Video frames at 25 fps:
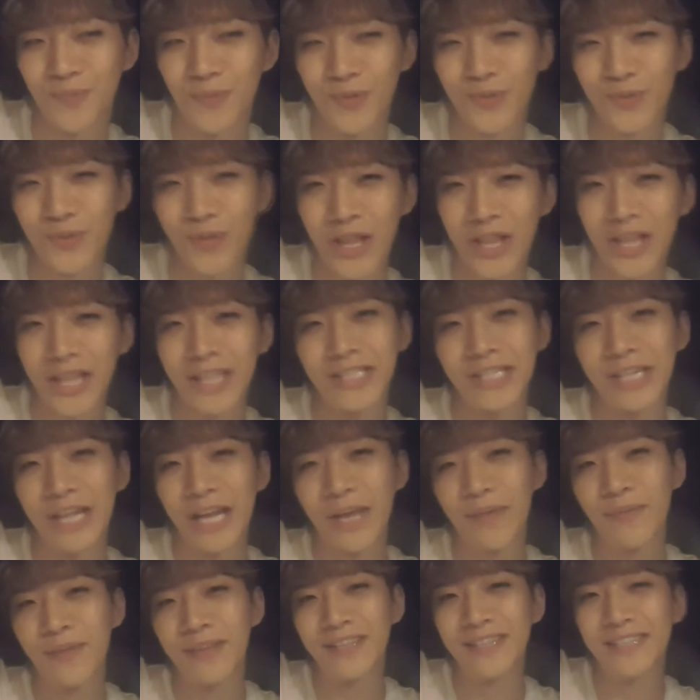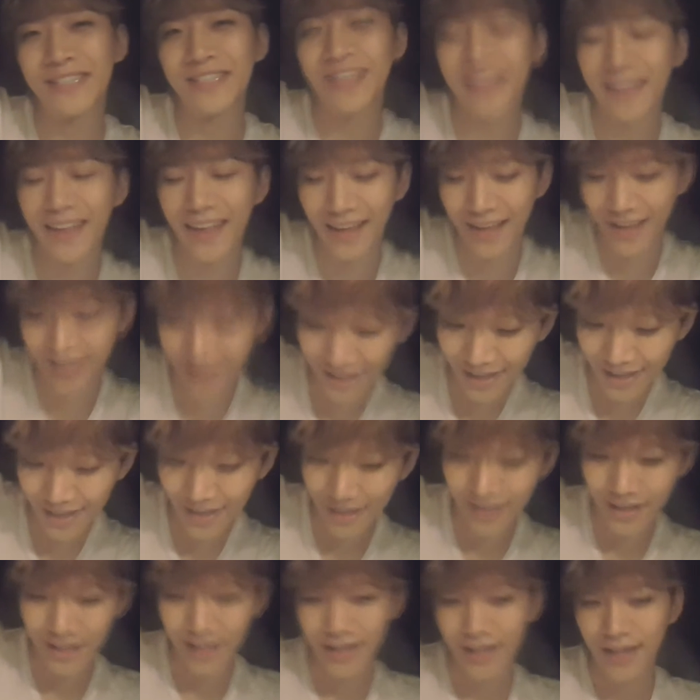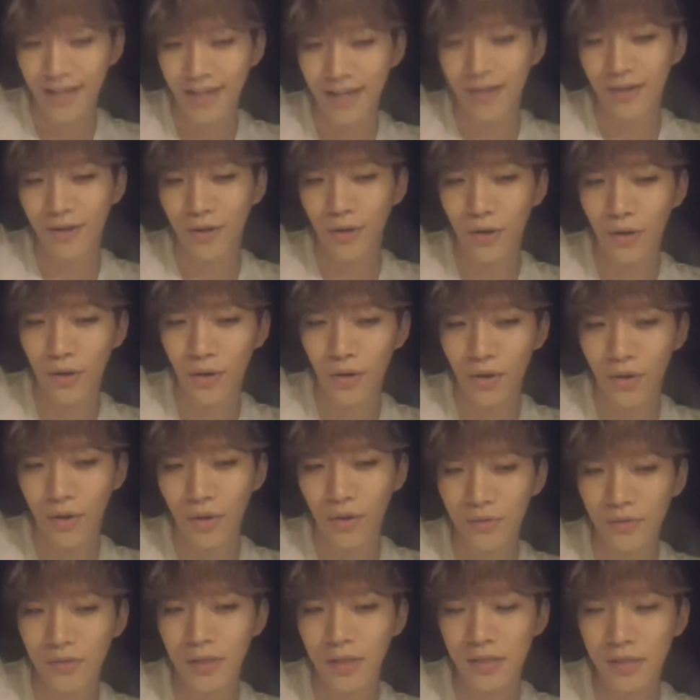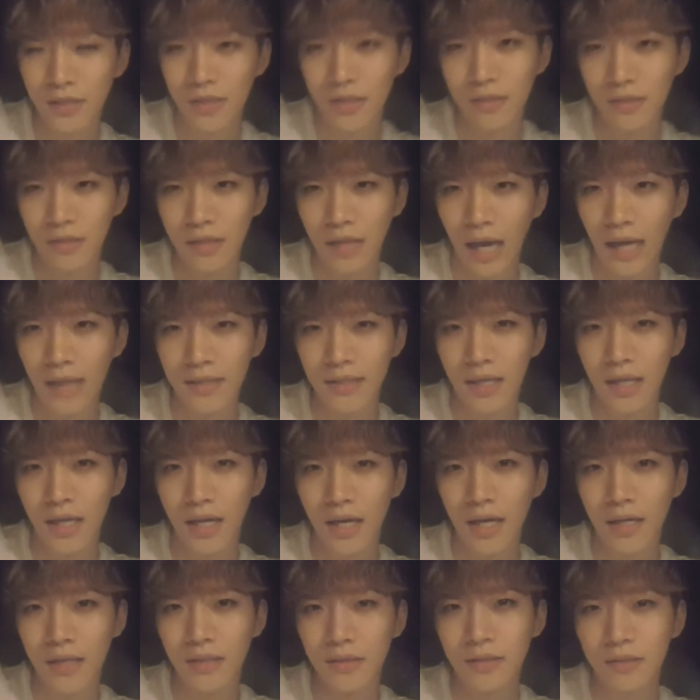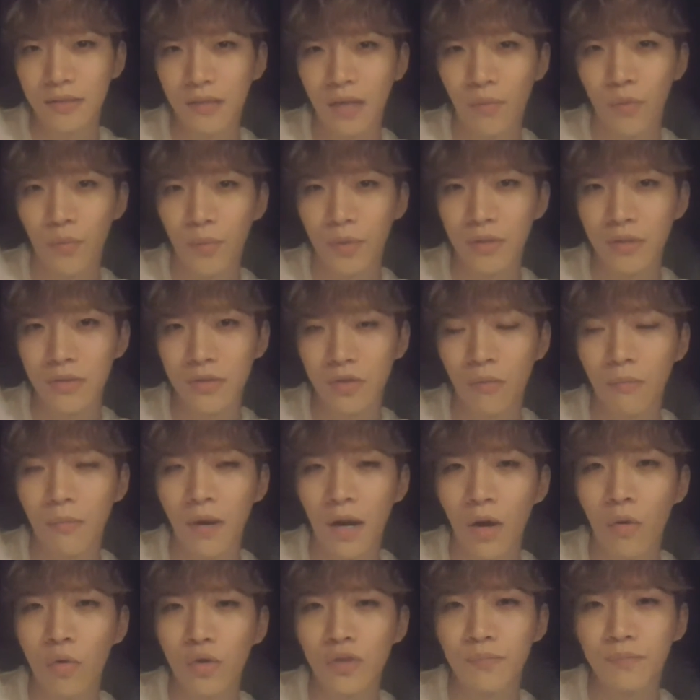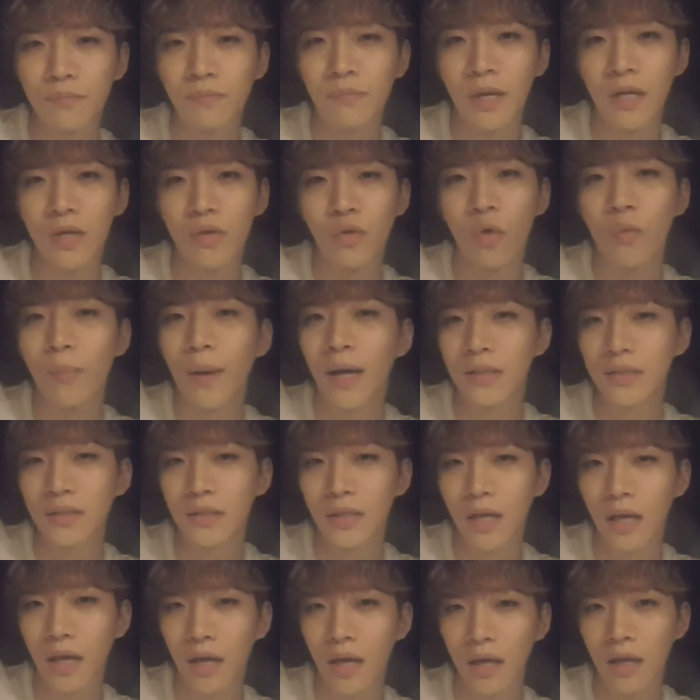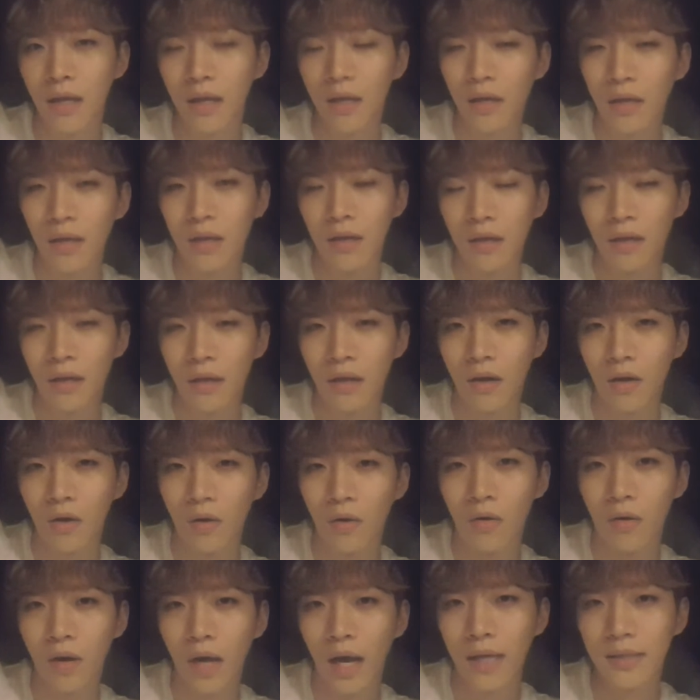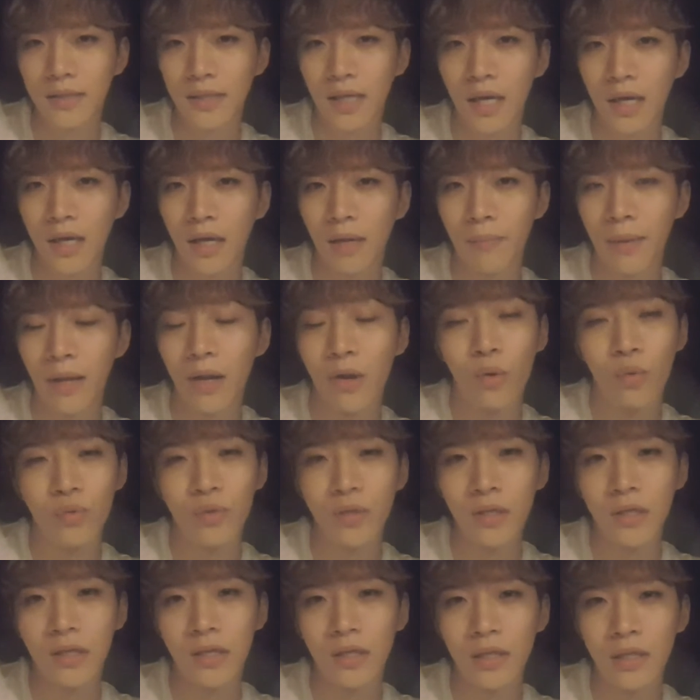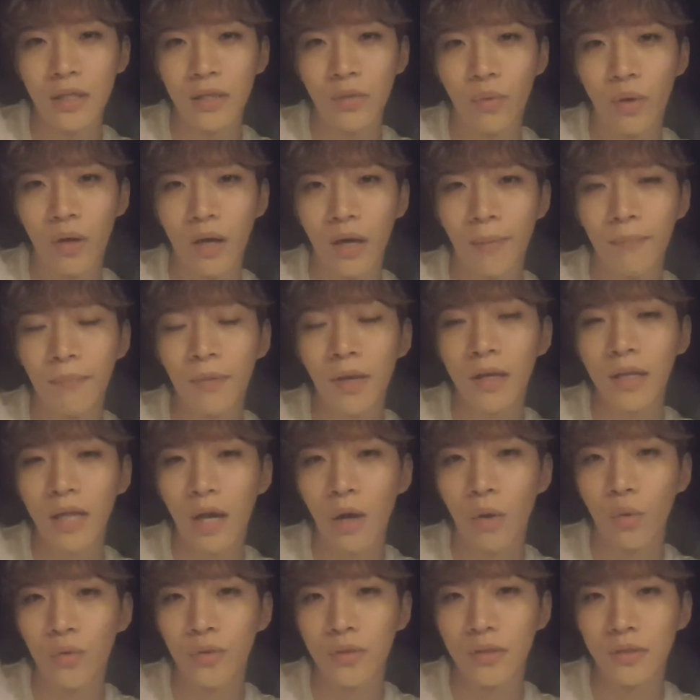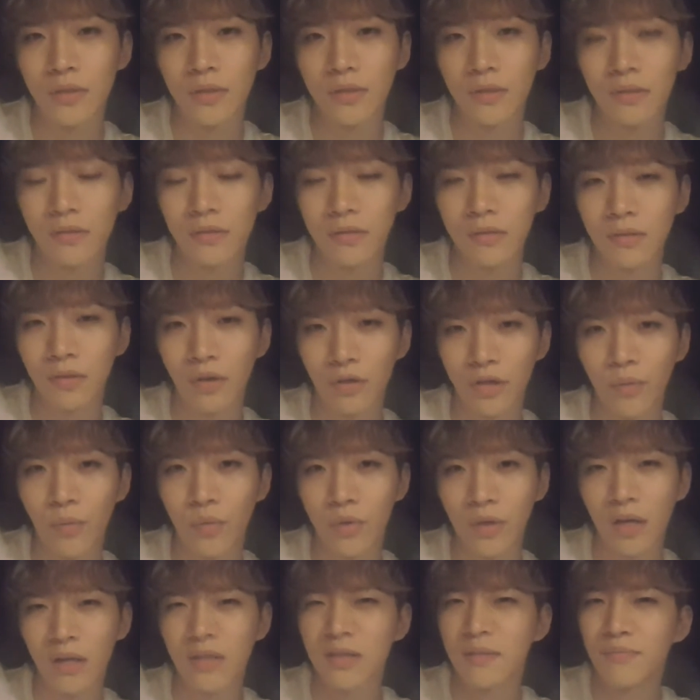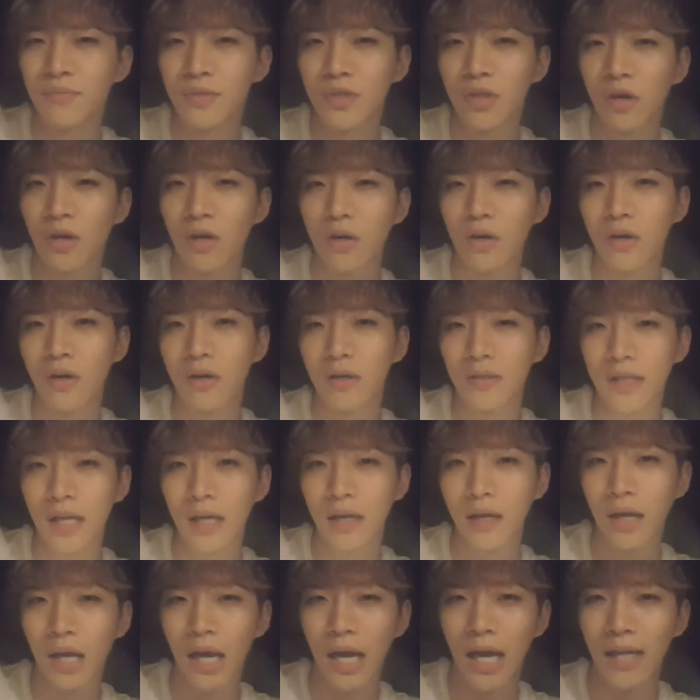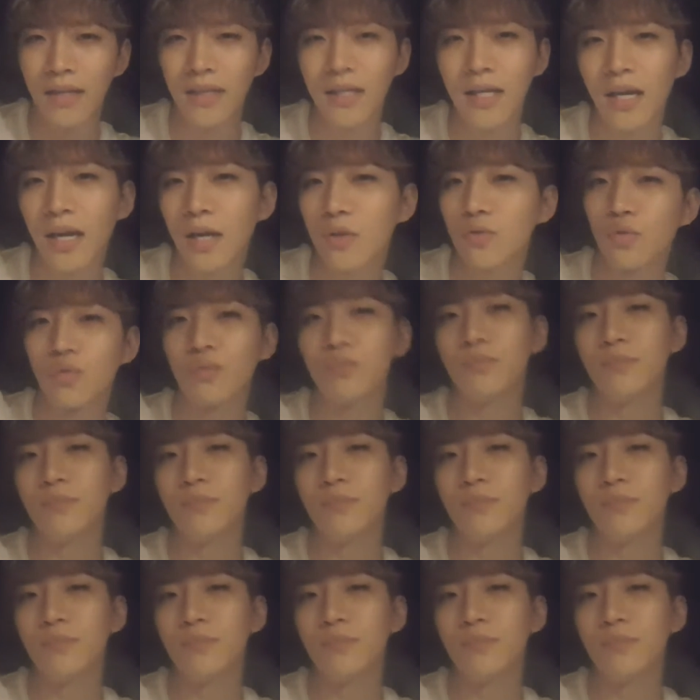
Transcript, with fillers: 쏟아내는 랩이 있는데 어 사실 가사를 쓰다 보면은 정말 하고 싶은 말이 너무 많은데 어, 가사가 멜로디와 함께 나오는 거다 보니까 음절상의 한계가 조금